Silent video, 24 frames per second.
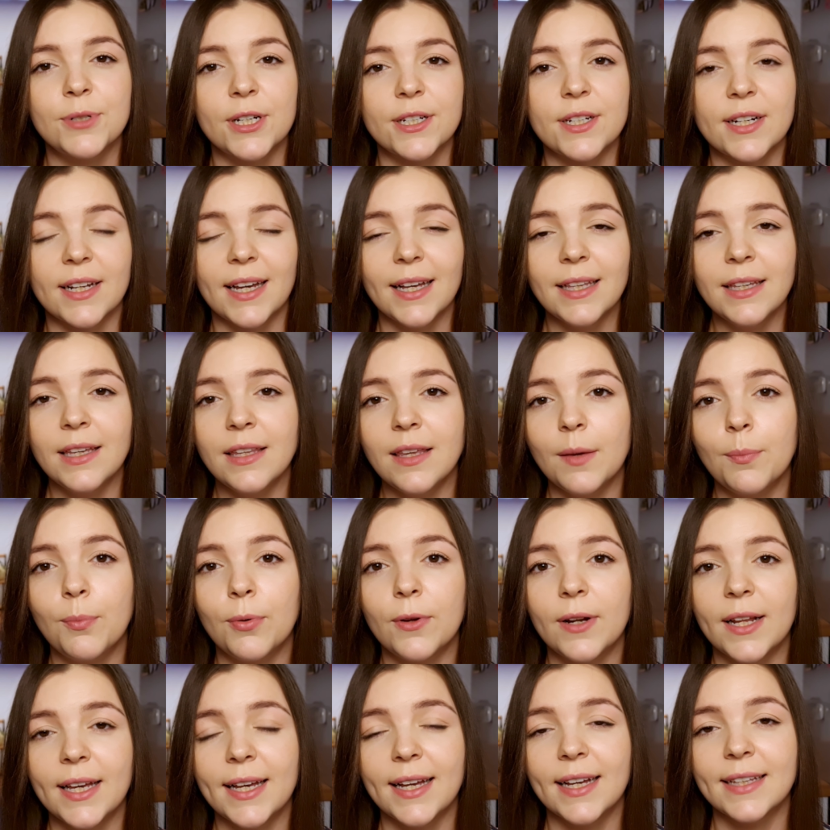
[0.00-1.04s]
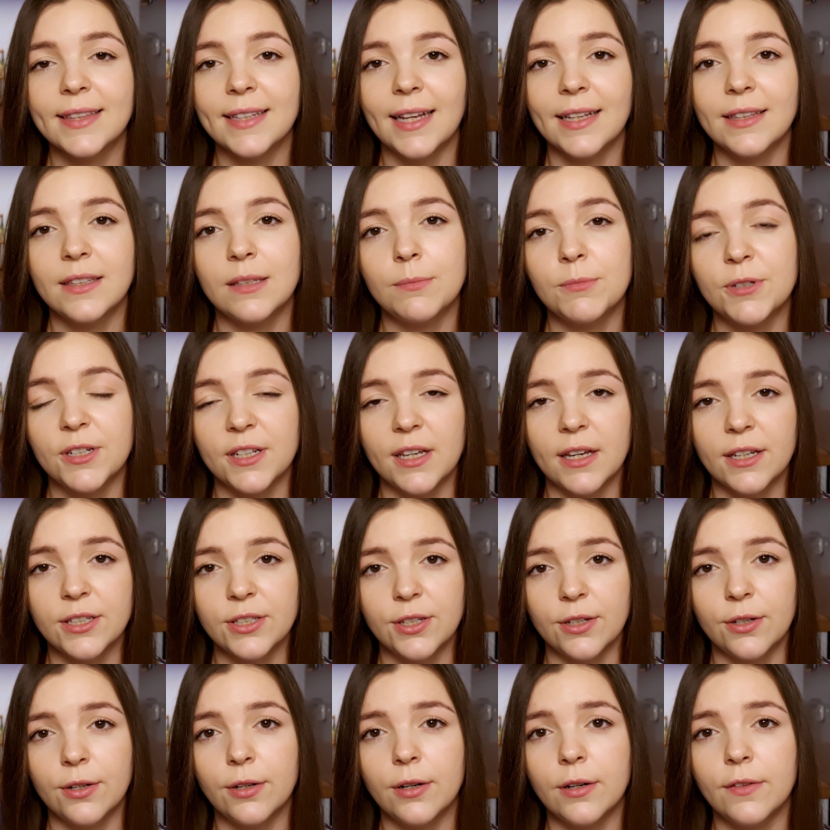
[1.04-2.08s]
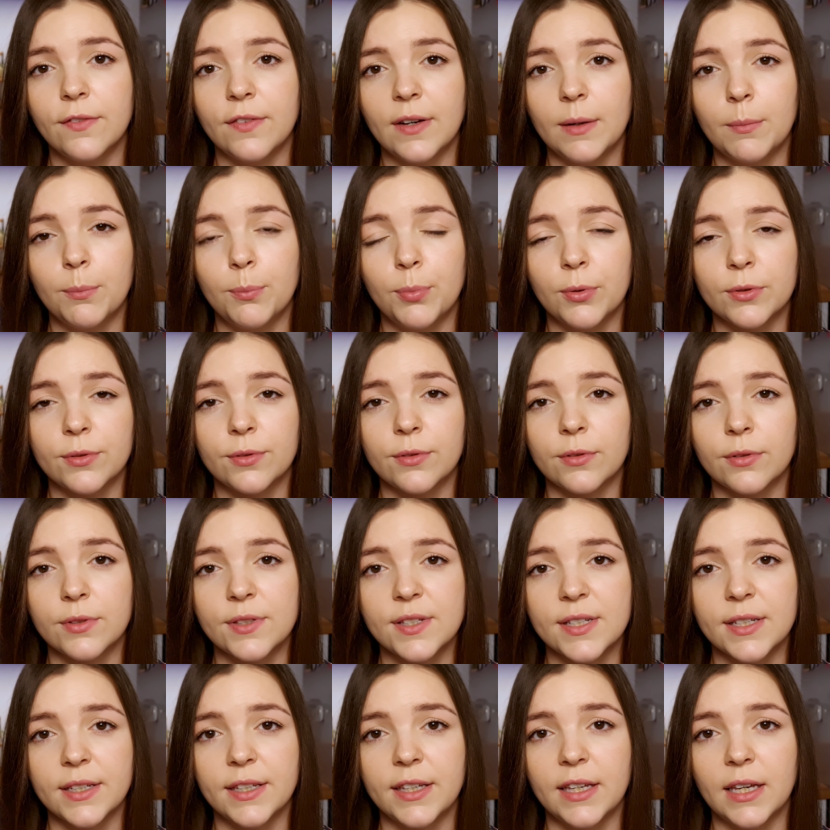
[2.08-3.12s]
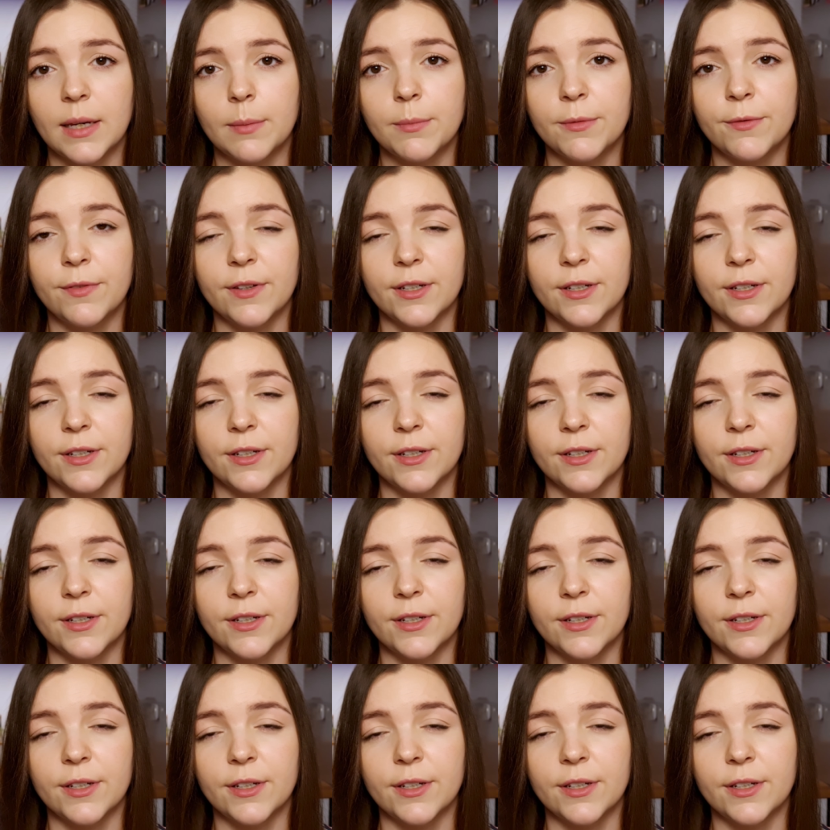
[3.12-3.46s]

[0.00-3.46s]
Przeczekanie nie polega na tym, że ja się chowam pod kocykiem,